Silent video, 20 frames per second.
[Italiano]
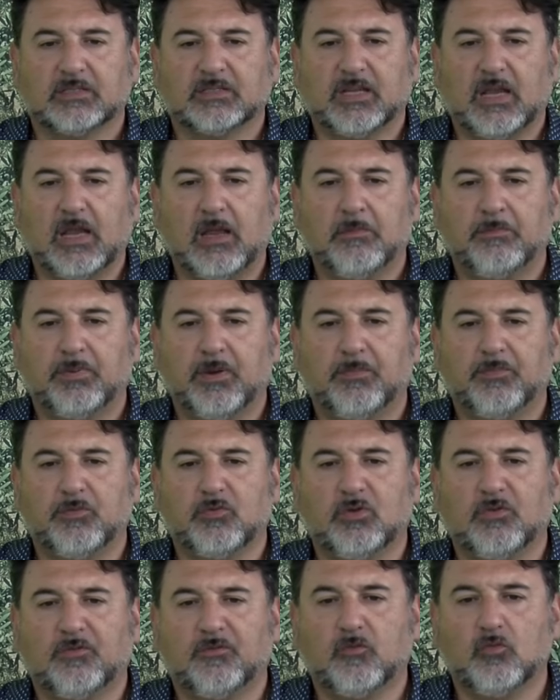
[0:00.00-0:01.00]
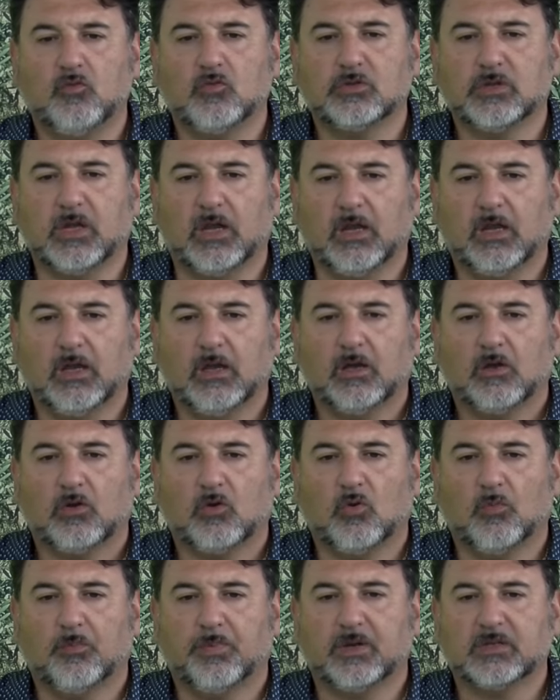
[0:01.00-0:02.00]
sempre più diffuse,
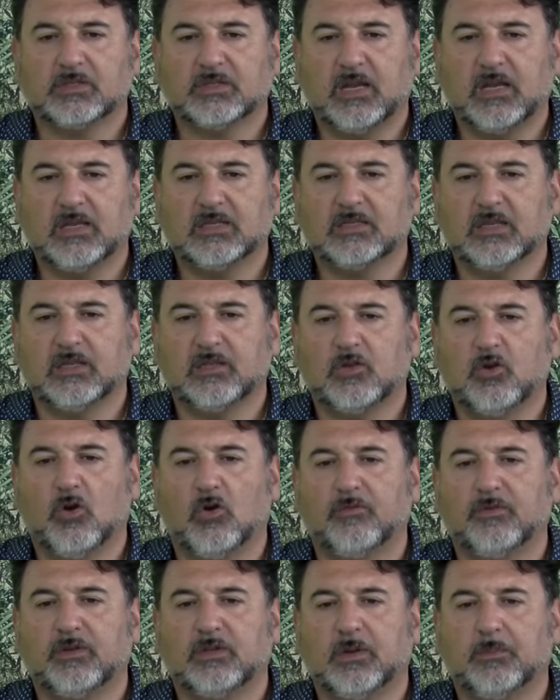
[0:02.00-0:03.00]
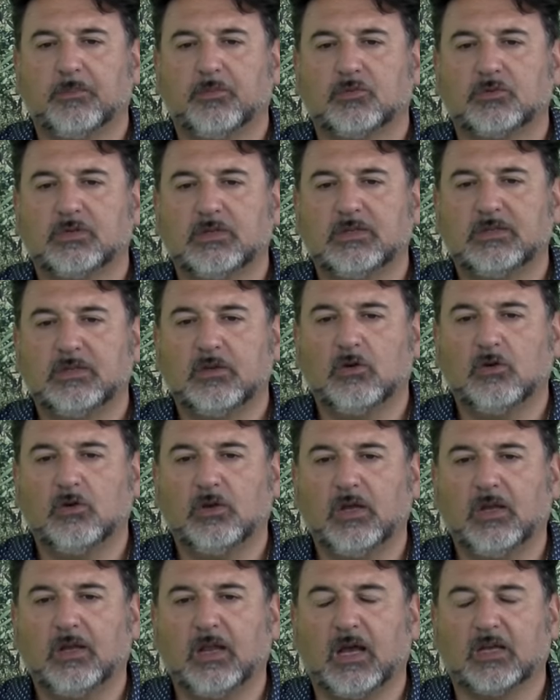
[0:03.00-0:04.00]
con presenze di
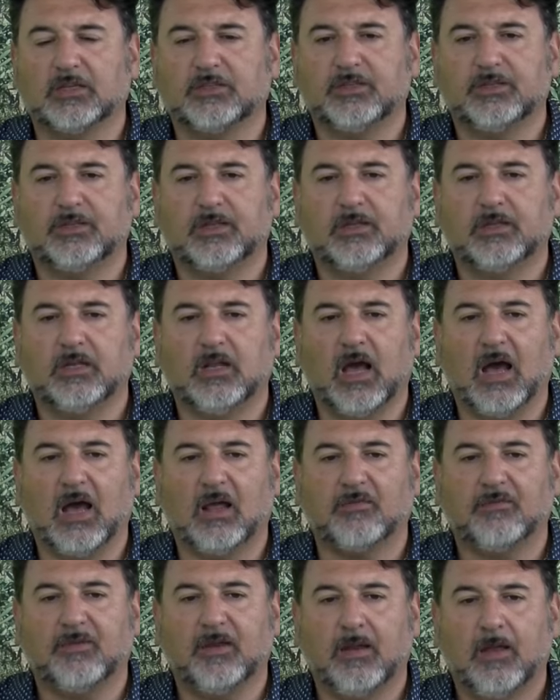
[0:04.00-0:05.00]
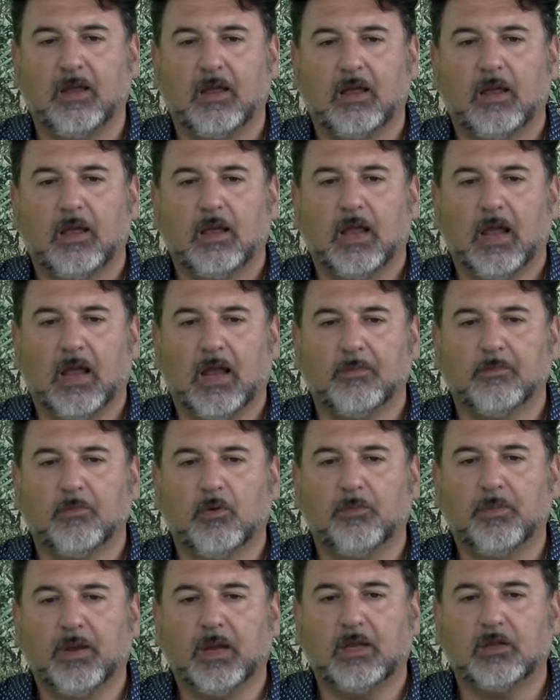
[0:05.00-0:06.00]
ovideposizioni e nascite di larve. È il
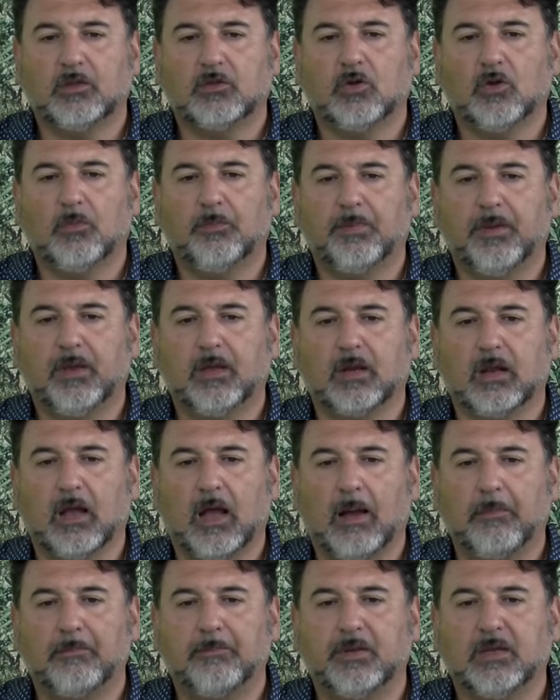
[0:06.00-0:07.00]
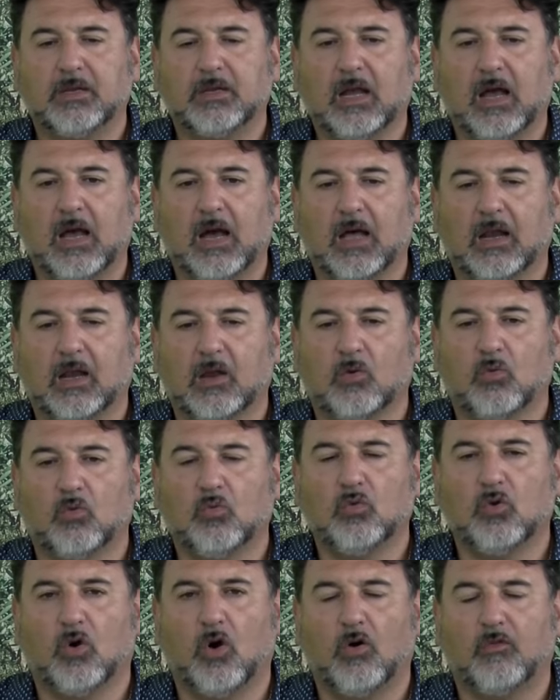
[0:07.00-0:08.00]
momento per applicare
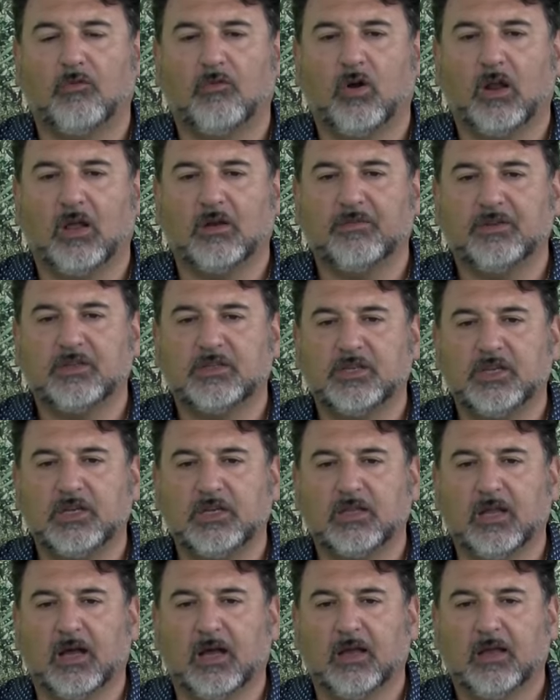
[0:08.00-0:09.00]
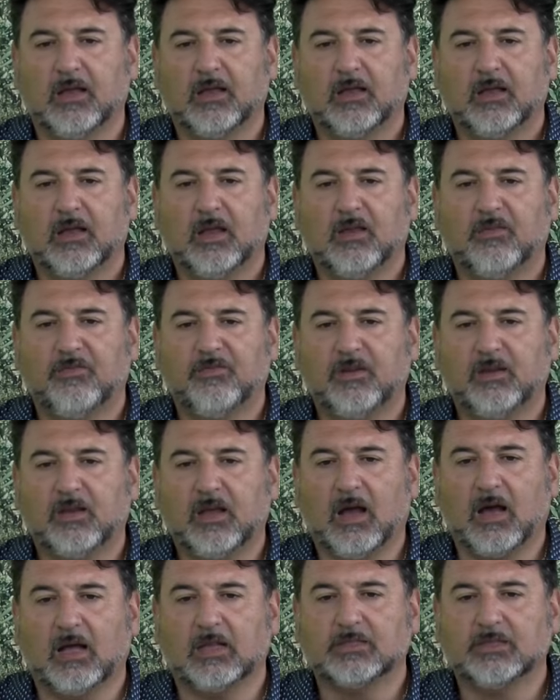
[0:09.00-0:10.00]
un ovo larvicida,
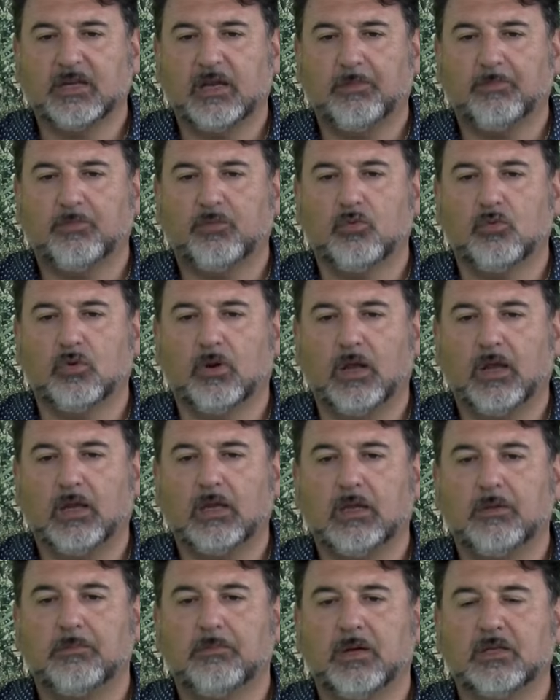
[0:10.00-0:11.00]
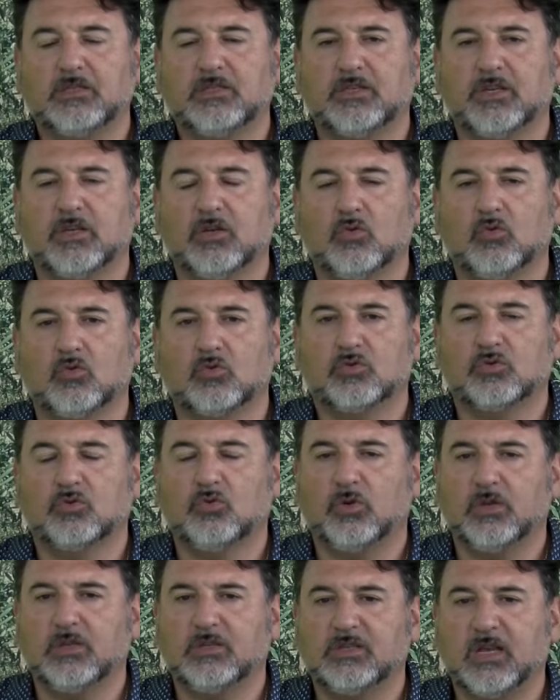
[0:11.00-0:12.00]
efficace è pure il Bacillus
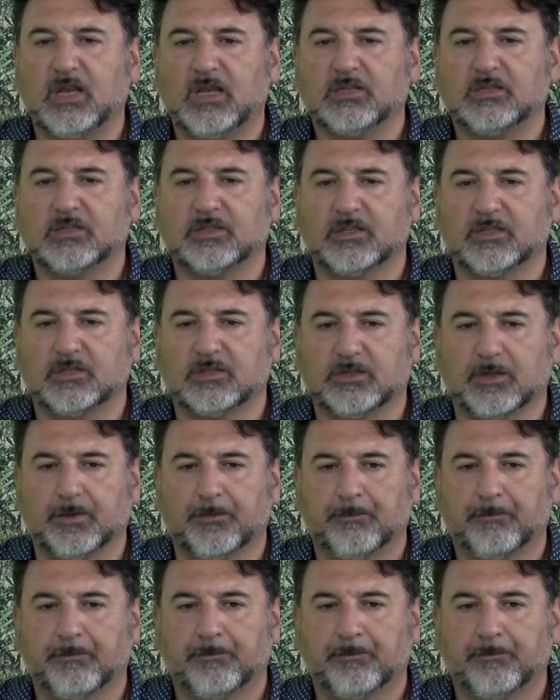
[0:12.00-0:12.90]
thuringiensis.